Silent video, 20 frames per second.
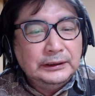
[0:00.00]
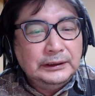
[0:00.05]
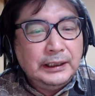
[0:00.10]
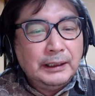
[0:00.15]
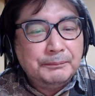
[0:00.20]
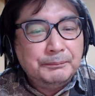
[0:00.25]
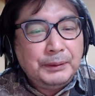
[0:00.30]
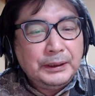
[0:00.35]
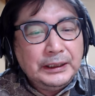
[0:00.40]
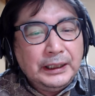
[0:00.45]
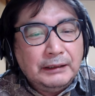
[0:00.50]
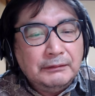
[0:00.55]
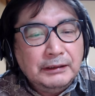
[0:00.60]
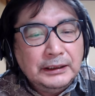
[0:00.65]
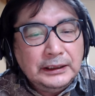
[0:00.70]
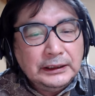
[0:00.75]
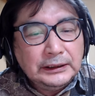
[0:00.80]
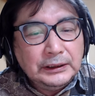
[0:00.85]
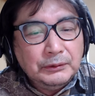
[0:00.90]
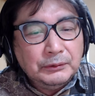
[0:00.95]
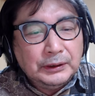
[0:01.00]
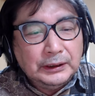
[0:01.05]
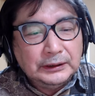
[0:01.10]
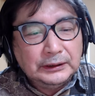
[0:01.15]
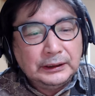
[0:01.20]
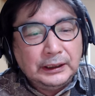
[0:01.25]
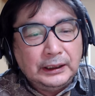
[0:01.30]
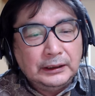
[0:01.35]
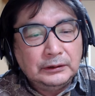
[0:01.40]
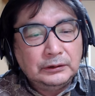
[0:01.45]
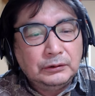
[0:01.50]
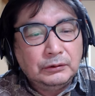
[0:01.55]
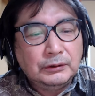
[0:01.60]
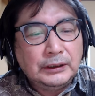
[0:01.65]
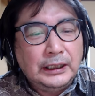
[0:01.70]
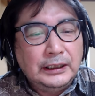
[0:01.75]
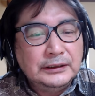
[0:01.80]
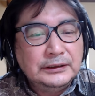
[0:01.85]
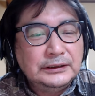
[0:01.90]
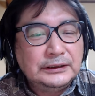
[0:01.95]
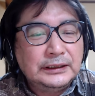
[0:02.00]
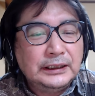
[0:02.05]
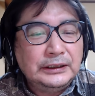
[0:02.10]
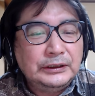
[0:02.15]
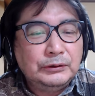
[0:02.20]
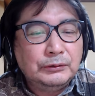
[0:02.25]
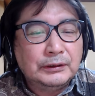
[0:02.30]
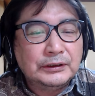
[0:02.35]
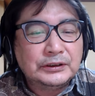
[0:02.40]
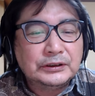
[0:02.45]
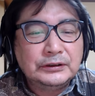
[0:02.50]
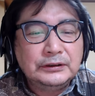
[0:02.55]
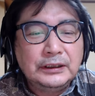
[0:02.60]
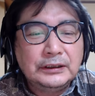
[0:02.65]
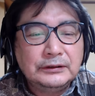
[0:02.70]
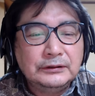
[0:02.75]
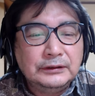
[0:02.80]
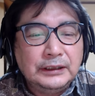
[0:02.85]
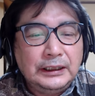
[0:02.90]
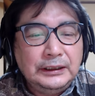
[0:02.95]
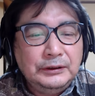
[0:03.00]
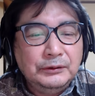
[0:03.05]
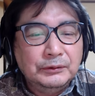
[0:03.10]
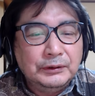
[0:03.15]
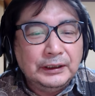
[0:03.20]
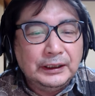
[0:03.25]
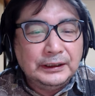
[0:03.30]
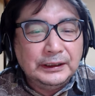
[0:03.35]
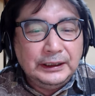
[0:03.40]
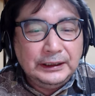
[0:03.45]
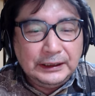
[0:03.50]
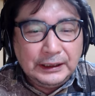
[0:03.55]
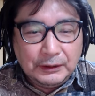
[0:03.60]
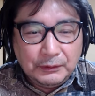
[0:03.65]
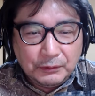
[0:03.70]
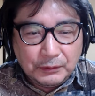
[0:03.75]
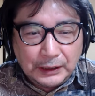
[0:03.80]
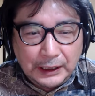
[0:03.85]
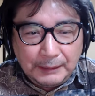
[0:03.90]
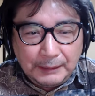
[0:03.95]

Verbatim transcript: やっぱり会わなきゃよかったと感じた人は少なくないのではないだろう